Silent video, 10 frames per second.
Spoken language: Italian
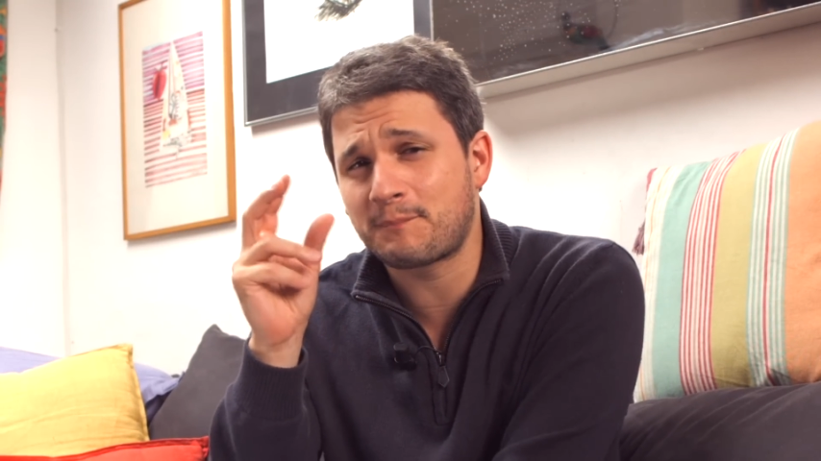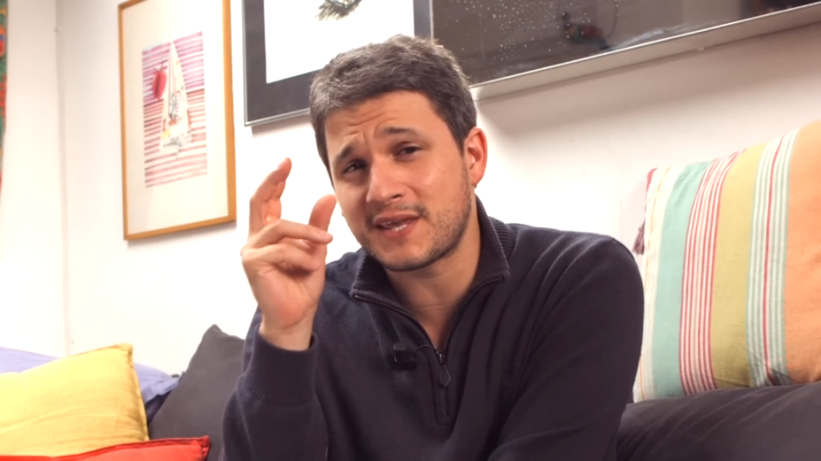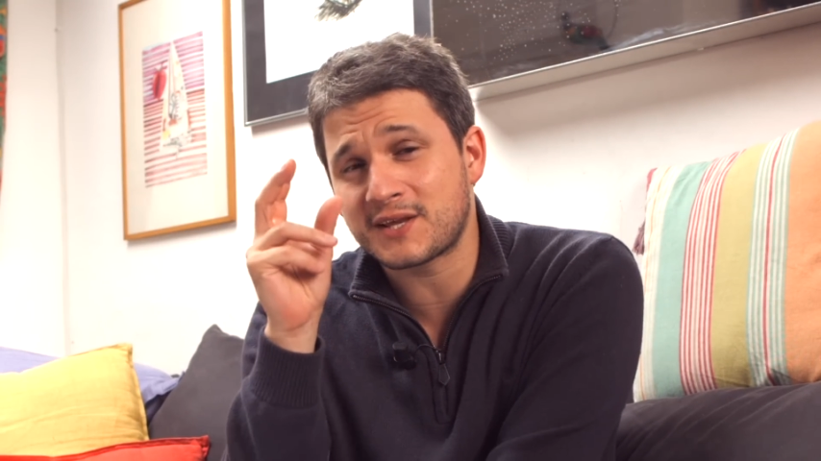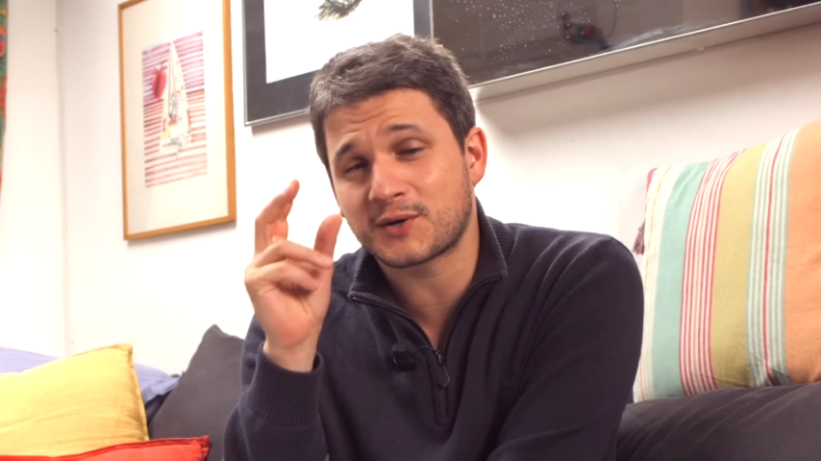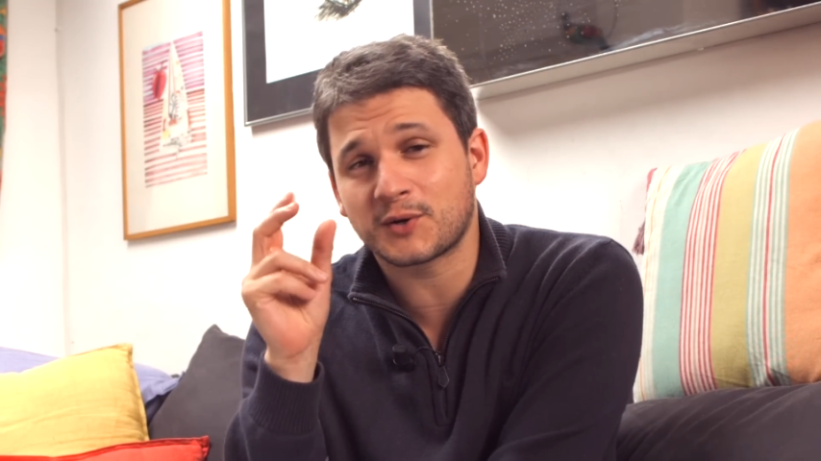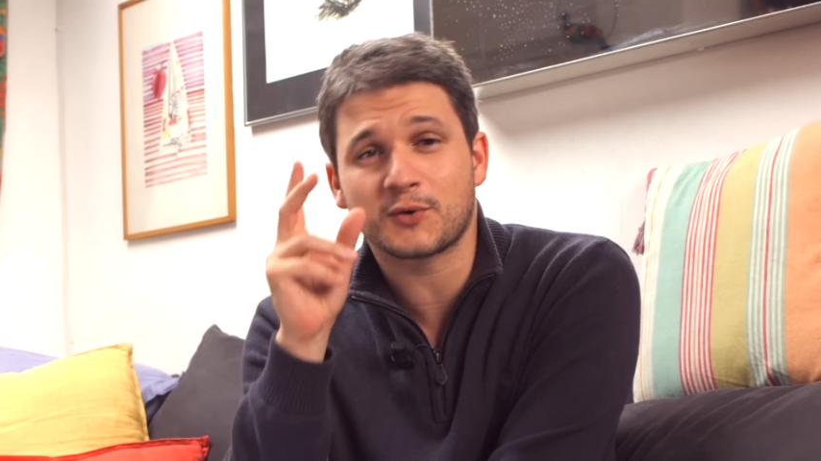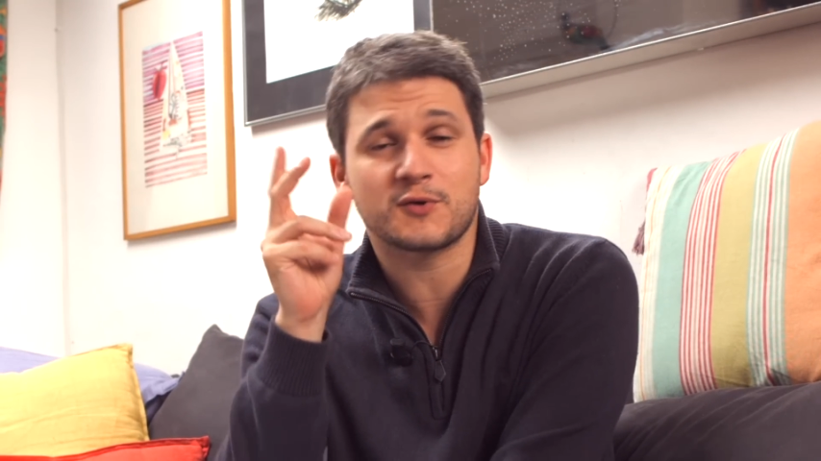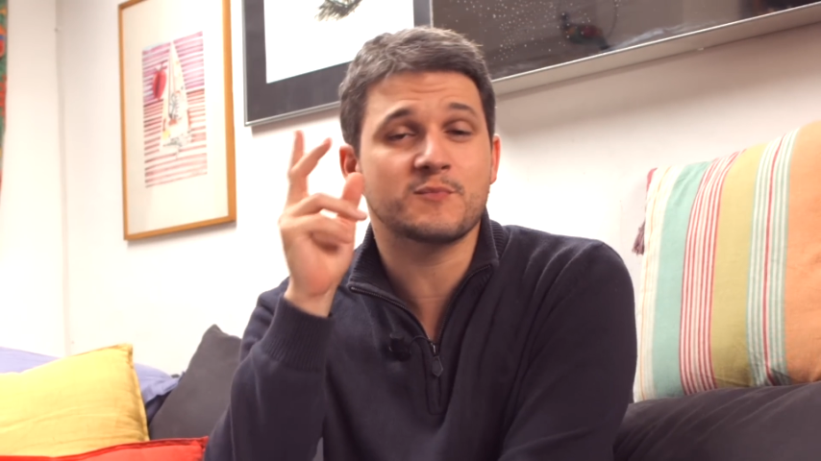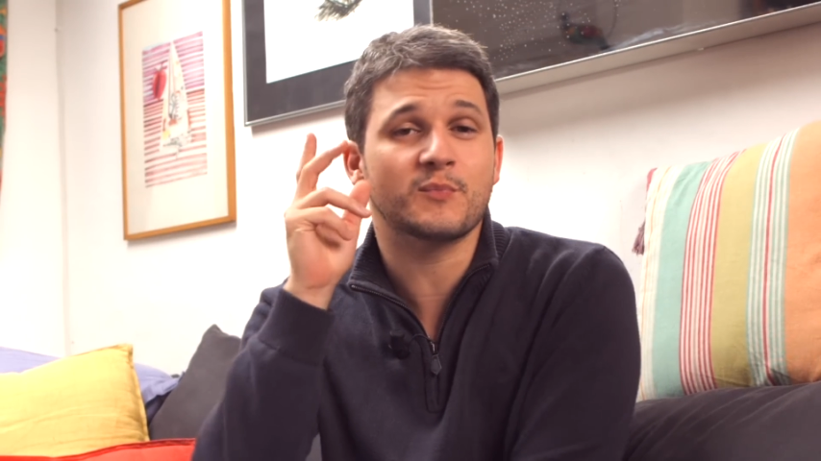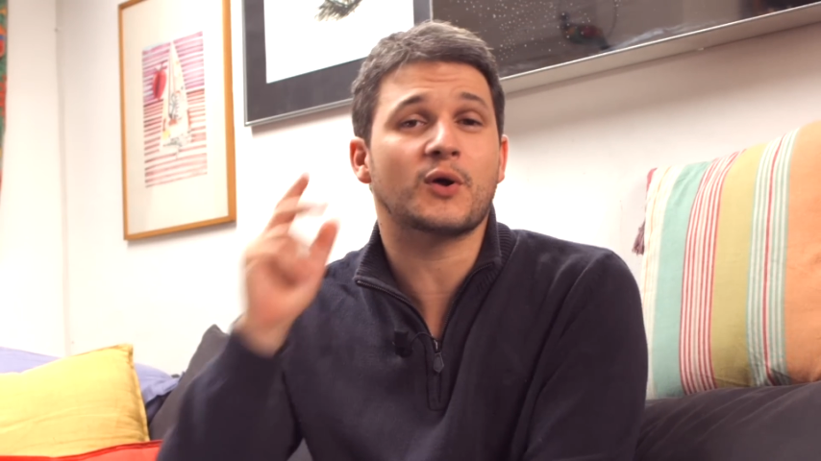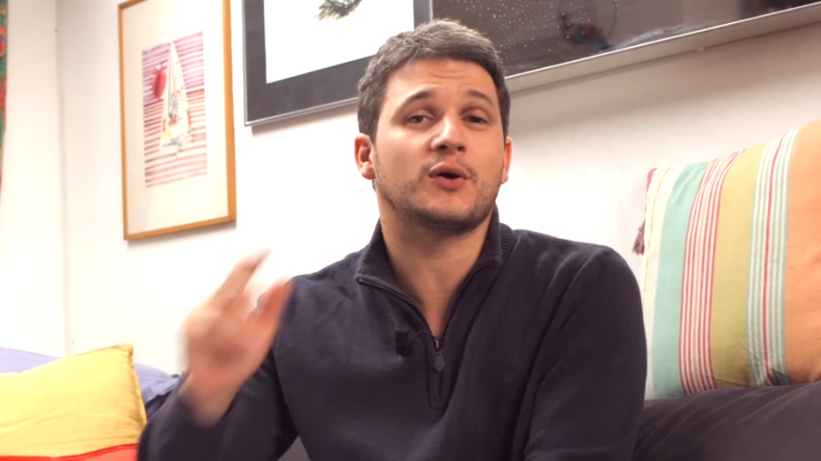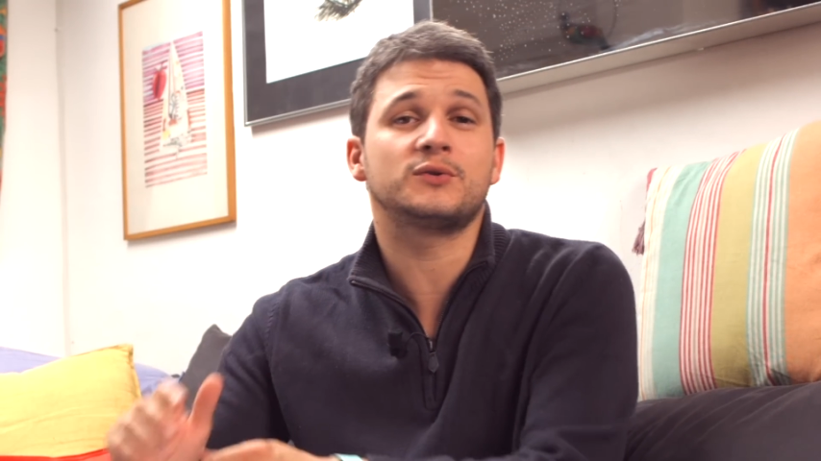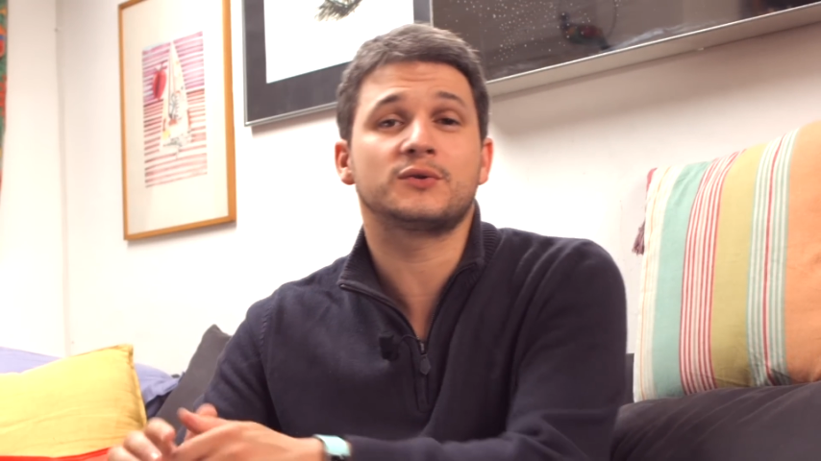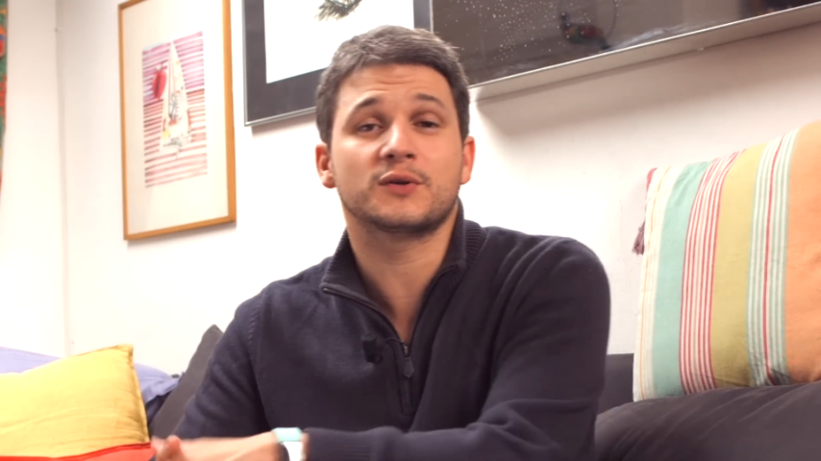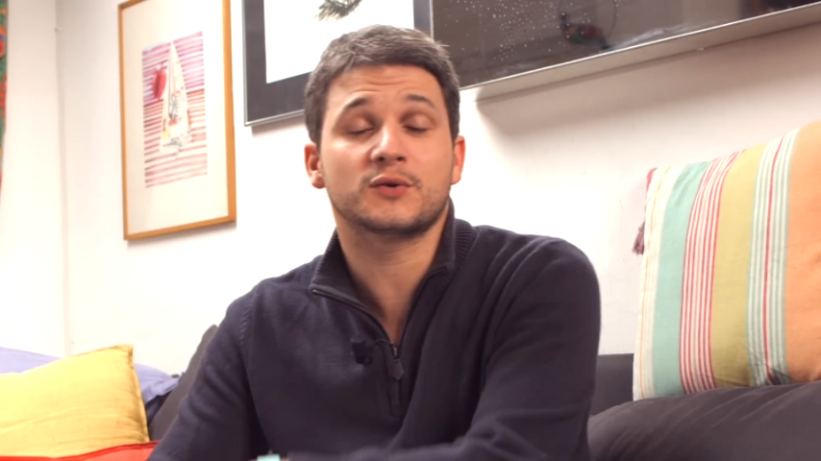piccolo imbroglio nel